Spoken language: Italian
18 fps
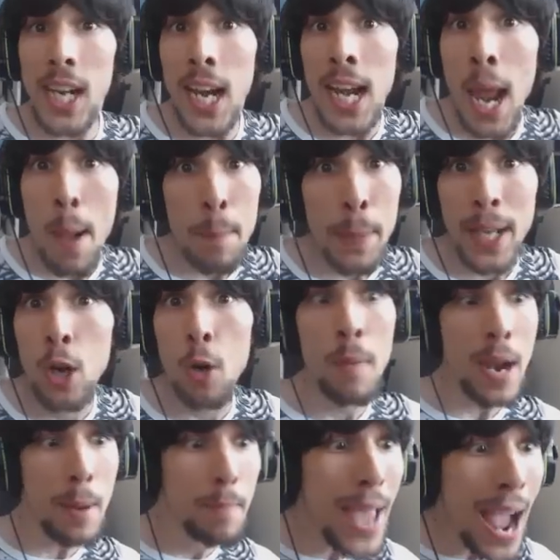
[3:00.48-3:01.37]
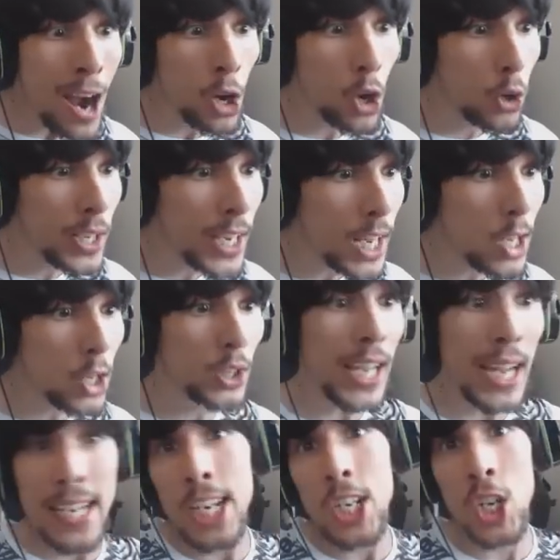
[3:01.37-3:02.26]
la lepre è come il bianco bianconiglio
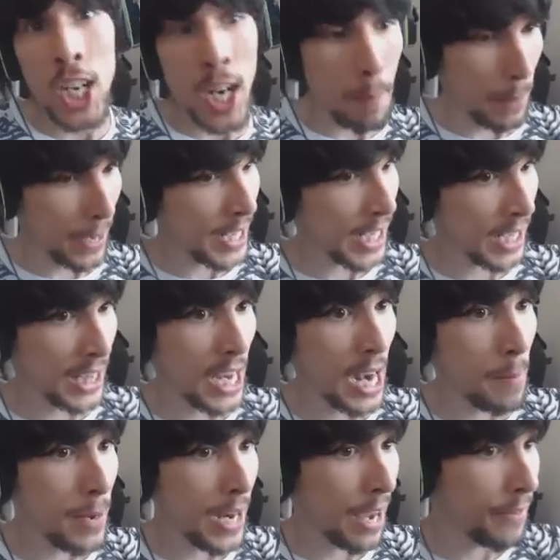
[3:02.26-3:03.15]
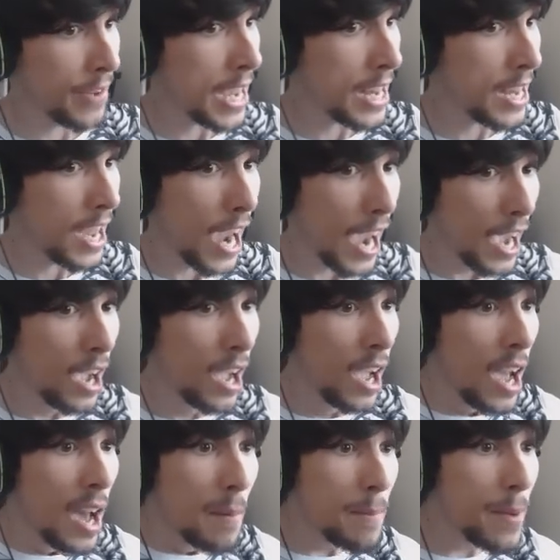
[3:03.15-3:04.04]
di Alice nel Paese delle Meraviglie.
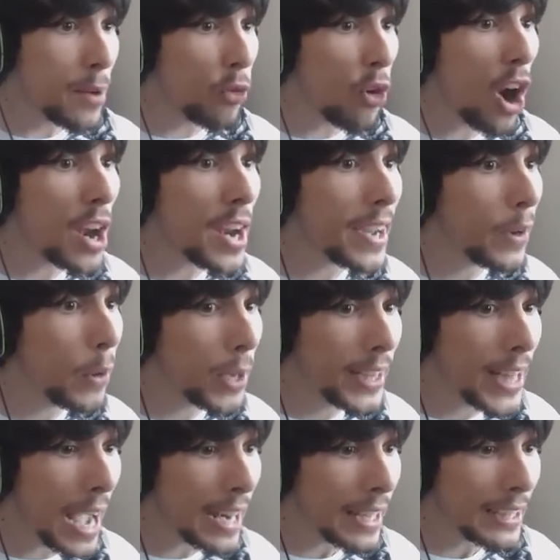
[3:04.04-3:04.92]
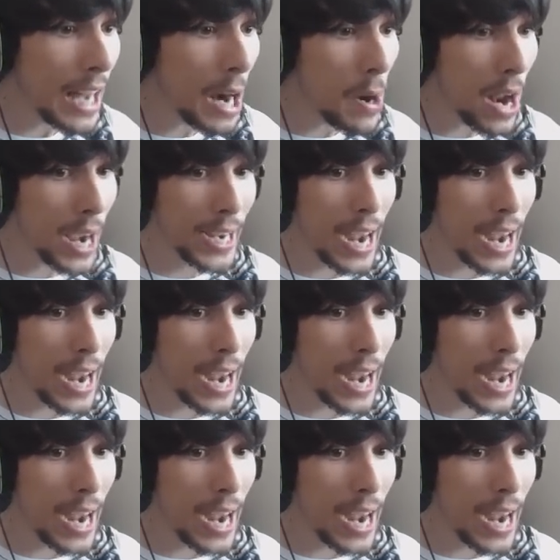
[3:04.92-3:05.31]
Mi vuole guidare da una